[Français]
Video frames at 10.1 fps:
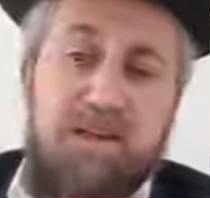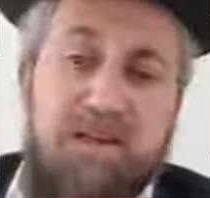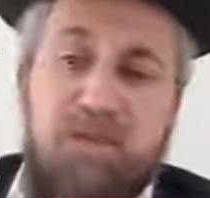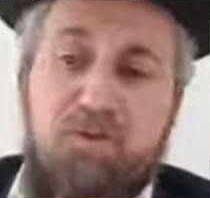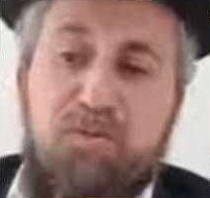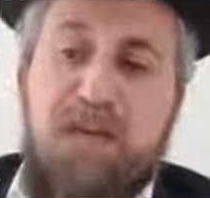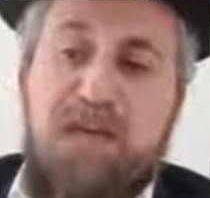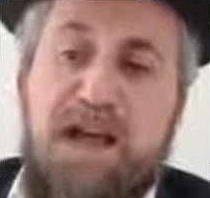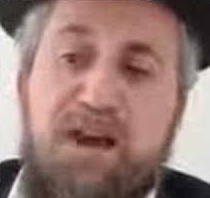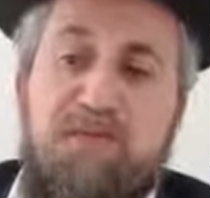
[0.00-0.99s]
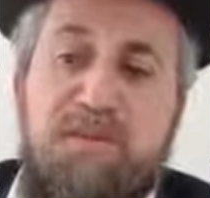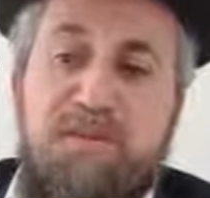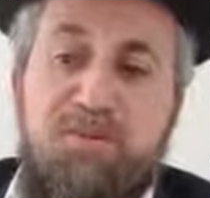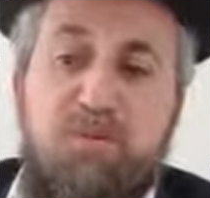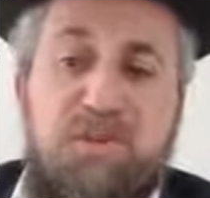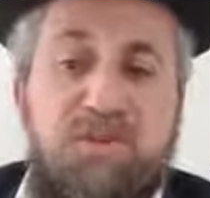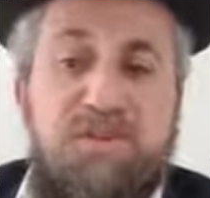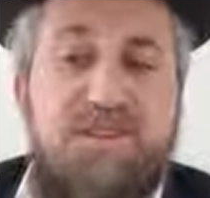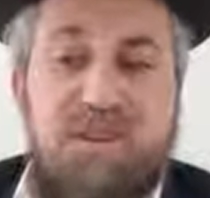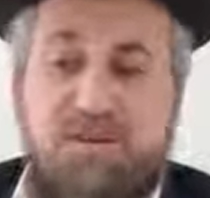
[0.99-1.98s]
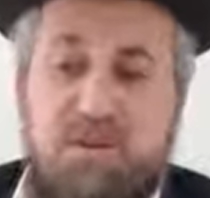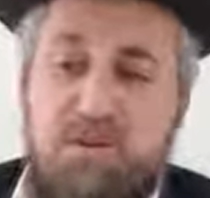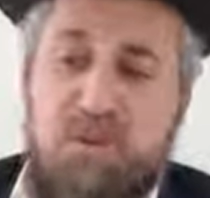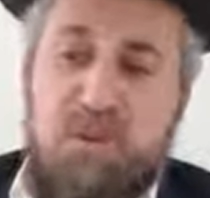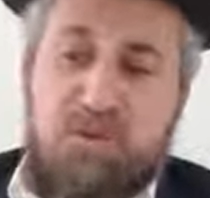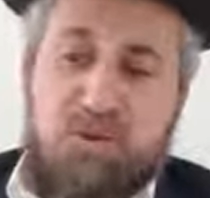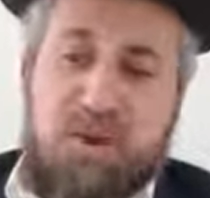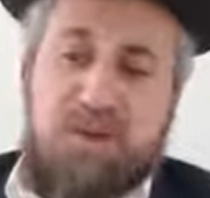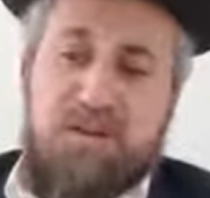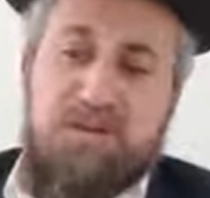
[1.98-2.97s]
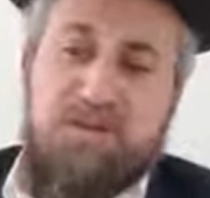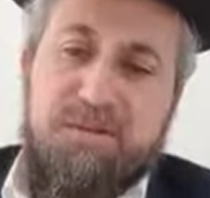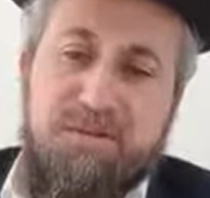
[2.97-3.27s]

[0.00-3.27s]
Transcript: qu'il oublie à Avinu c'est le symbole de la Torah.